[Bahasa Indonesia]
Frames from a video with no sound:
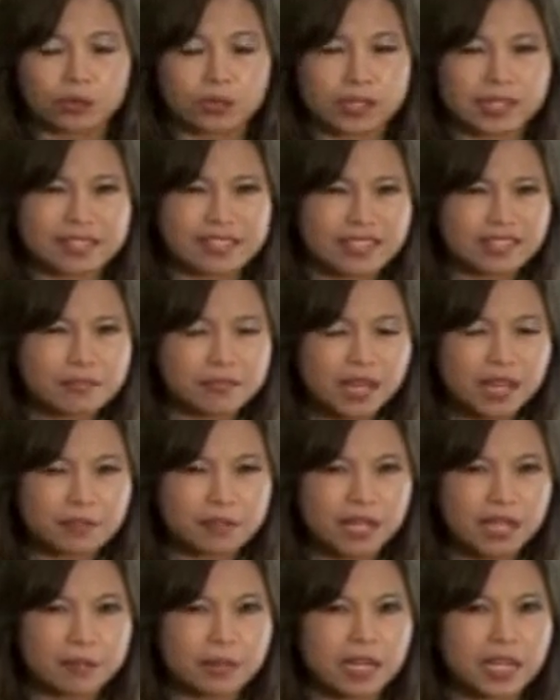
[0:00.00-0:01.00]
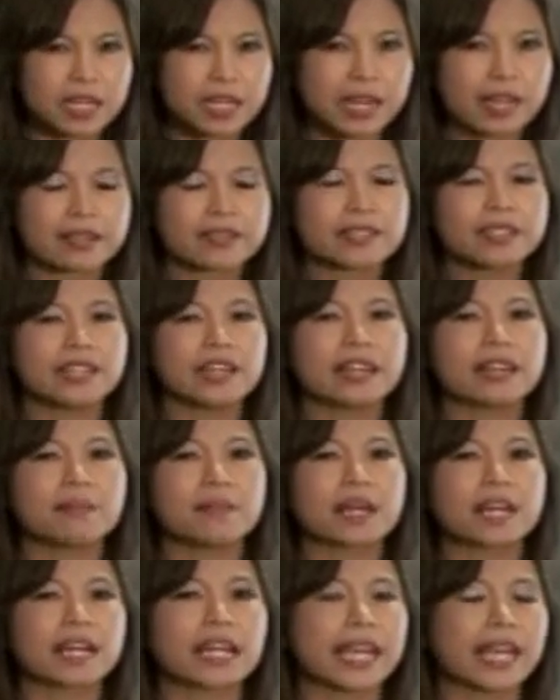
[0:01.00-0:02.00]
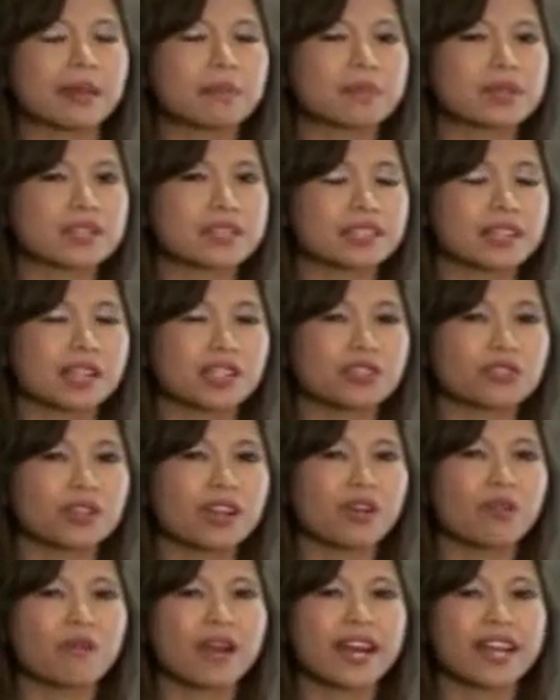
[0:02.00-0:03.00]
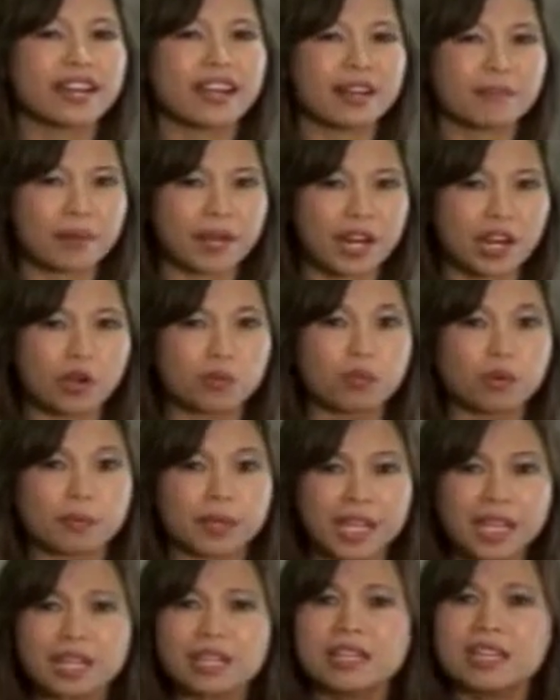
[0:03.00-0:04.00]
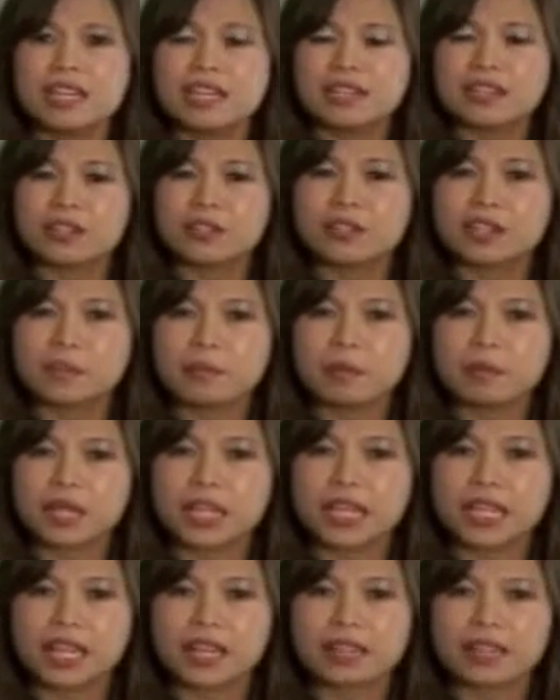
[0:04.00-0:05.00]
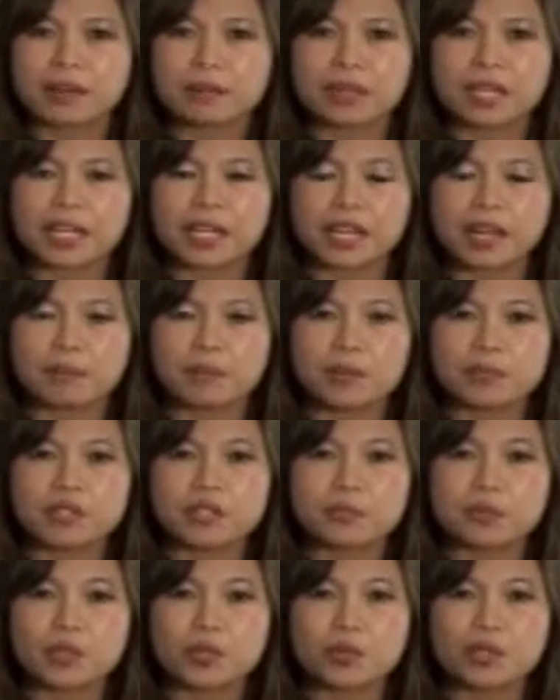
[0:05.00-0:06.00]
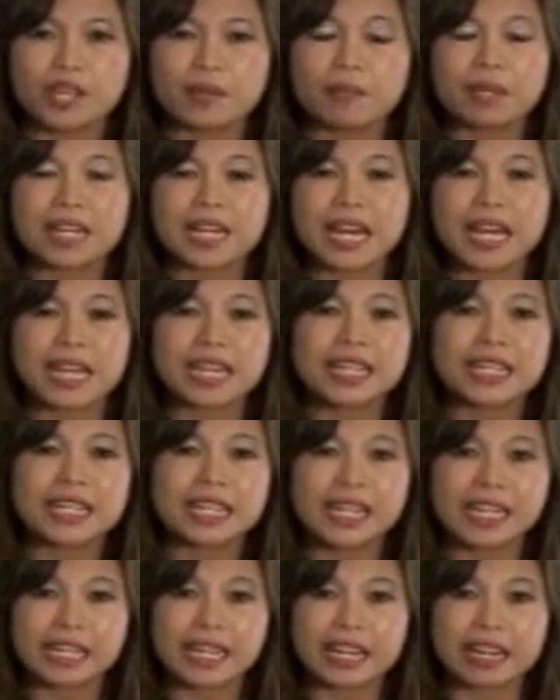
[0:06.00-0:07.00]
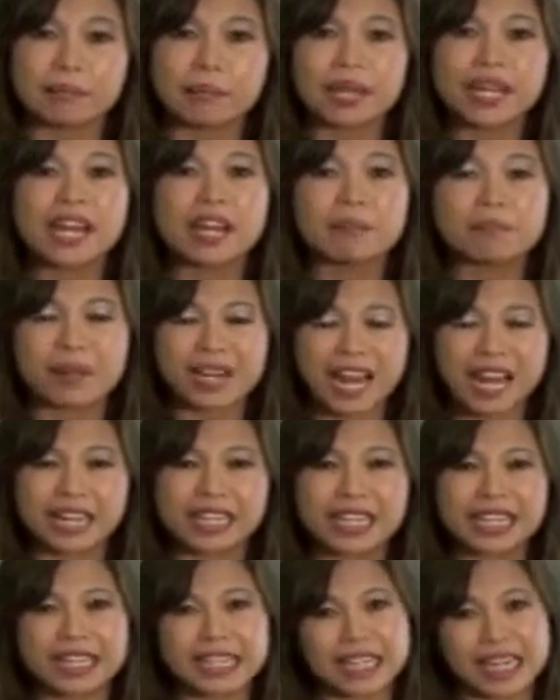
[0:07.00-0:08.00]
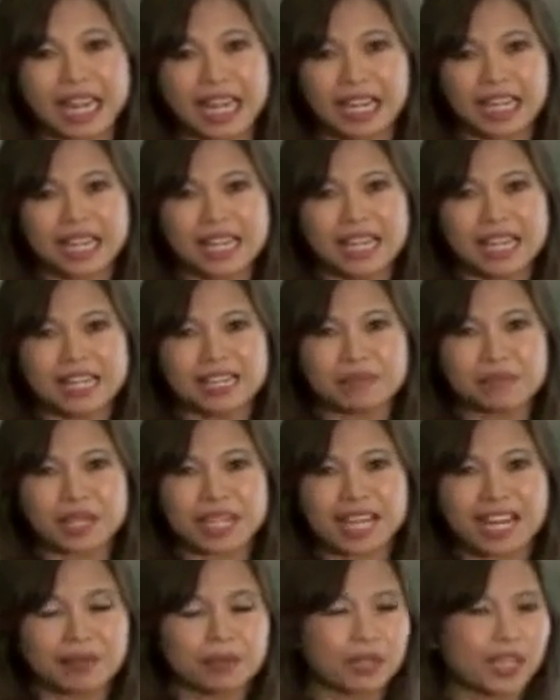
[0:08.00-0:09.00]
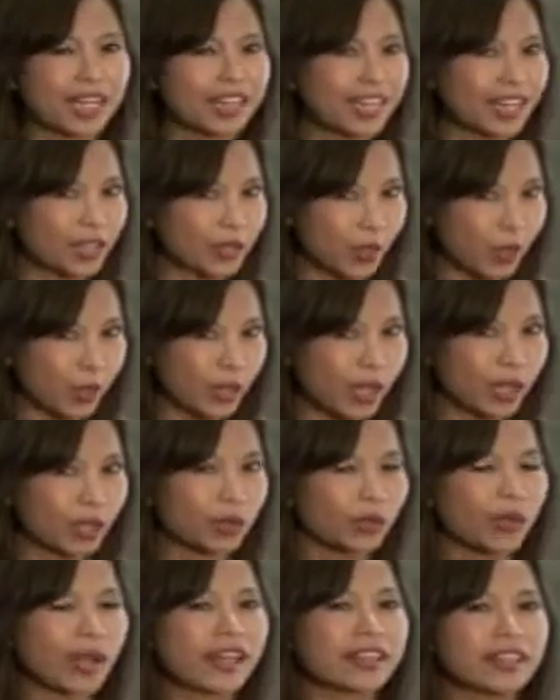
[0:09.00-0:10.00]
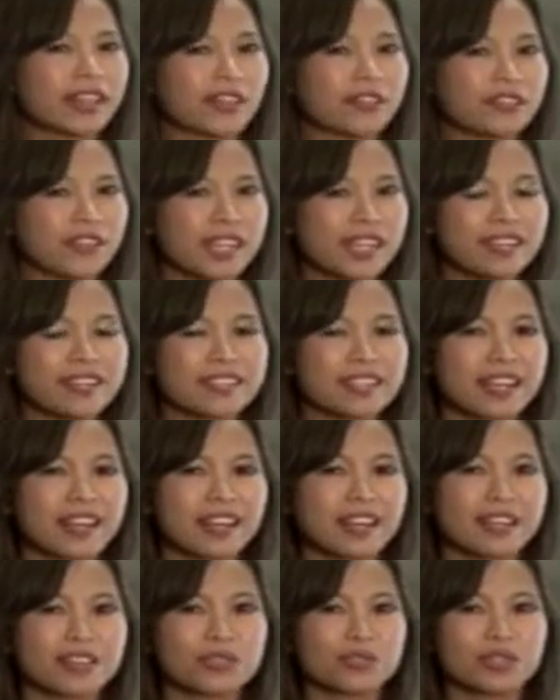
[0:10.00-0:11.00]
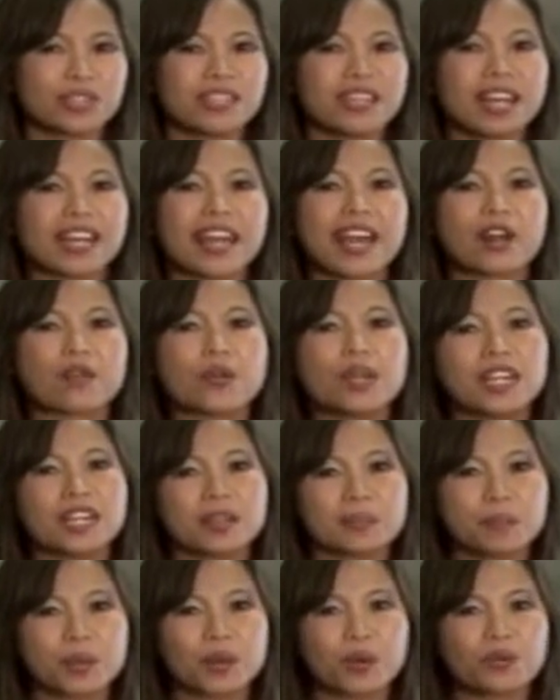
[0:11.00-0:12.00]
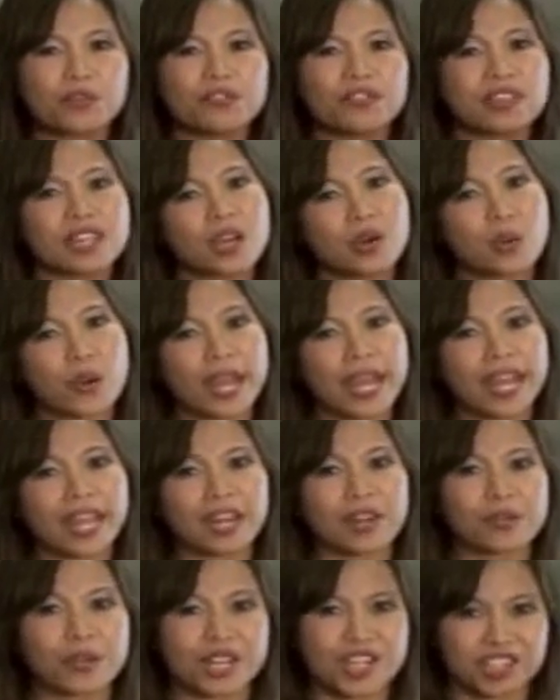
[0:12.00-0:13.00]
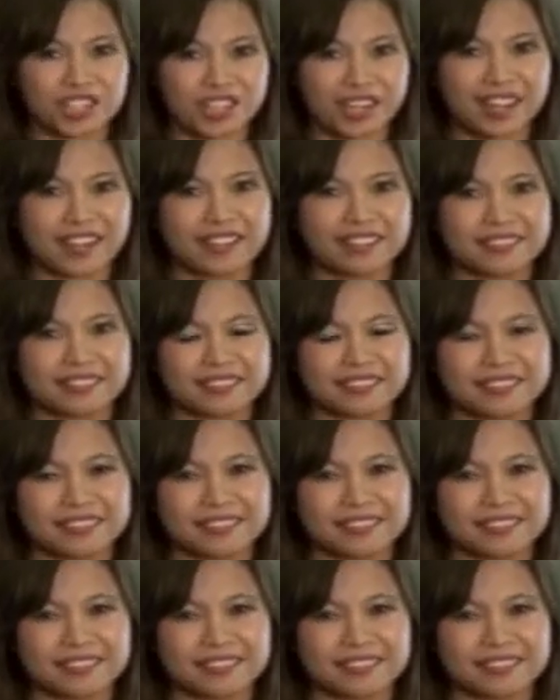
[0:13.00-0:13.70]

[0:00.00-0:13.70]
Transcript: untuk disimak bagaimana reaksi dari para gamers dan juga warga pada umumnya, terutama mengingat Amerika belum sepenuhnya menarik diri dari medan perang di Irak. Demikian liputan teknologi untuk Antv, saya Dea Suti dan Erwin Dipo, VOA Indonesia.